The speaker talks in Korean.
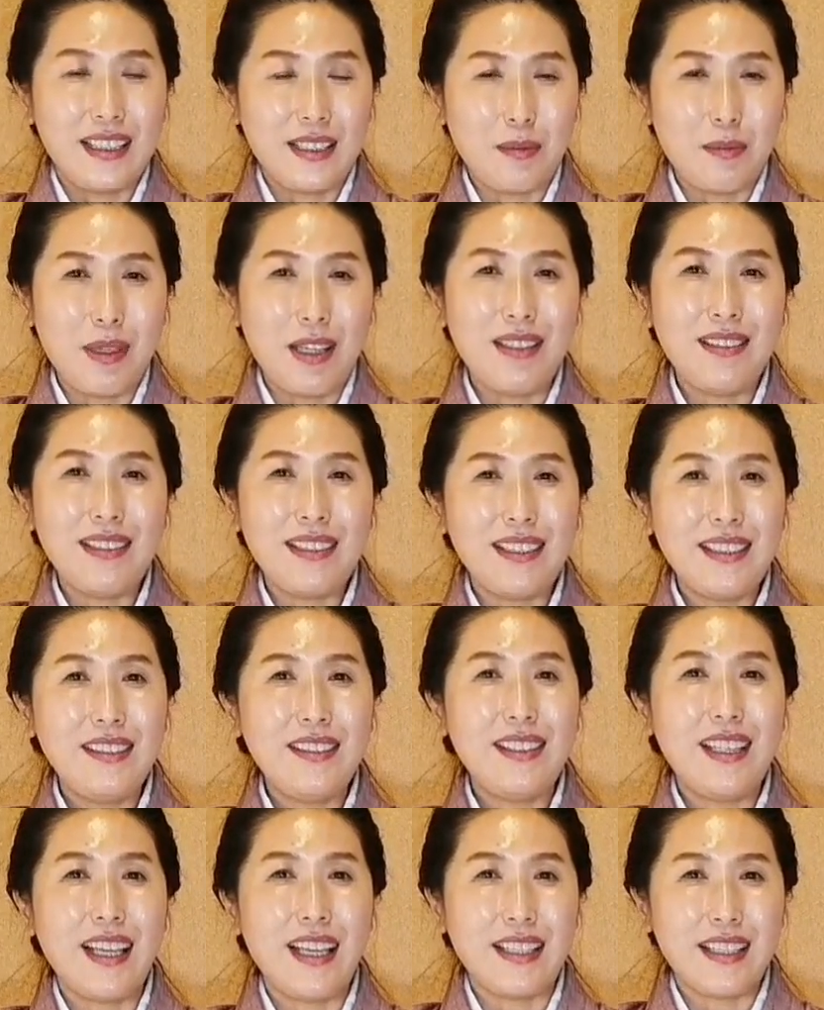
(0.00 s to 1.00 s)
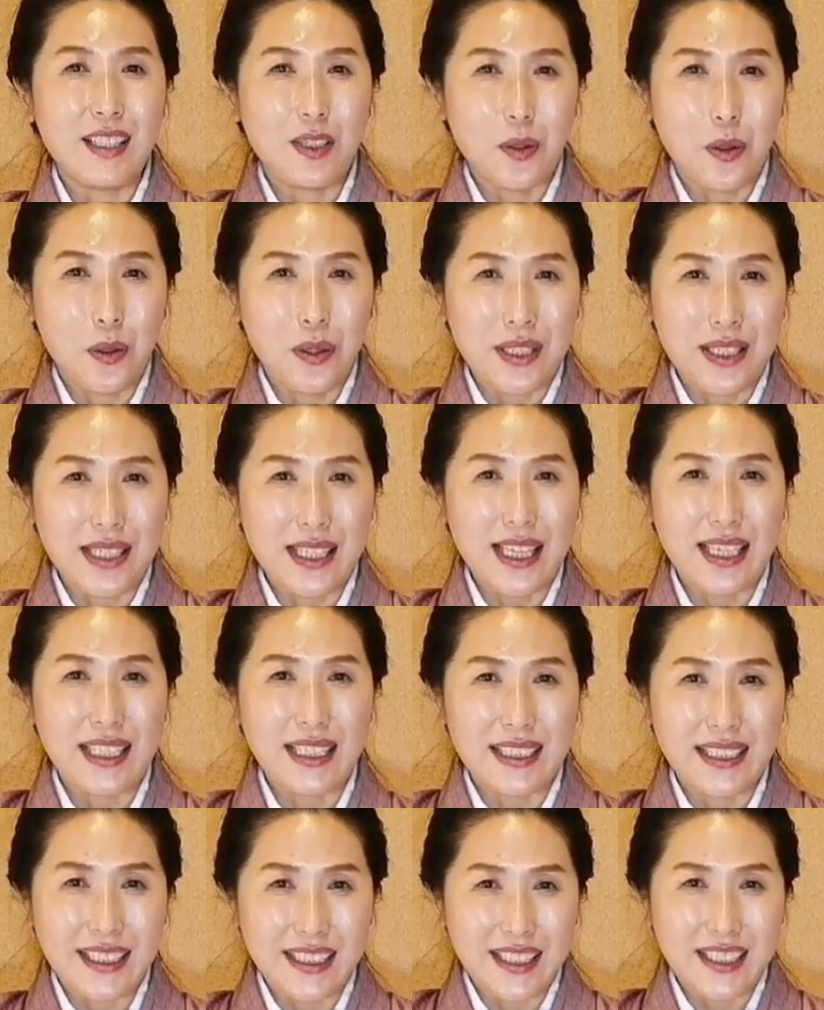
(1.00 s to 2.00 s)
그러면 그때 이제
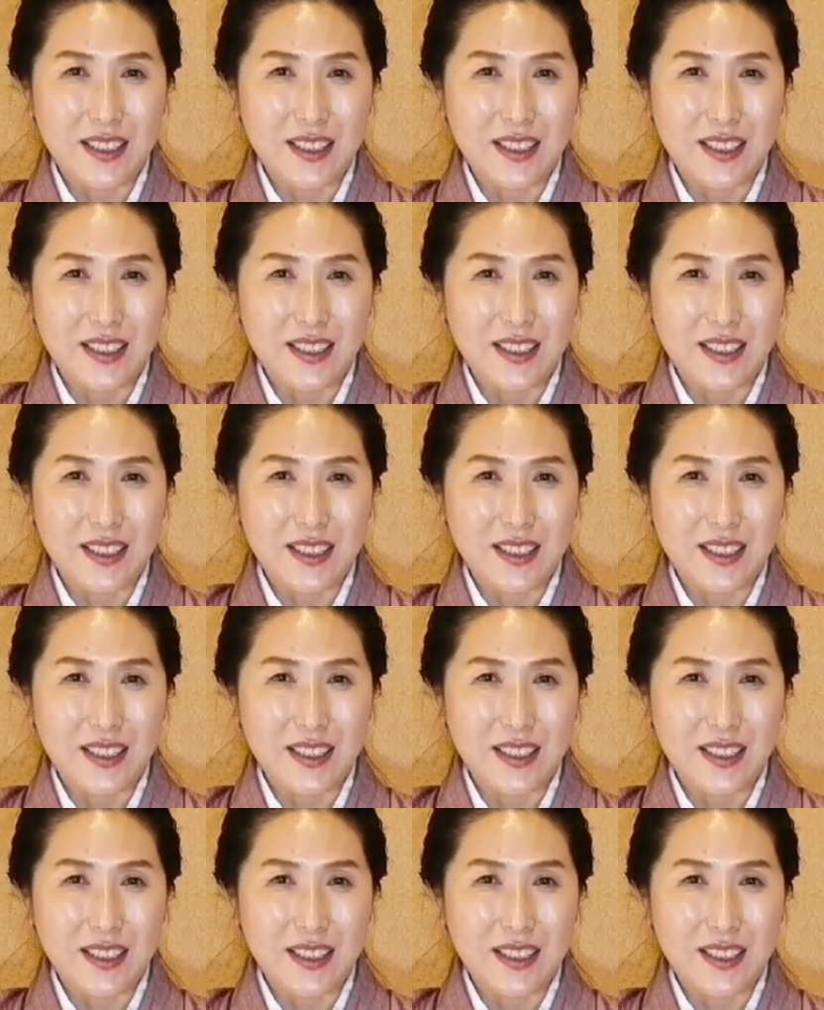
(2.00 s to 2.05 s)
고이차를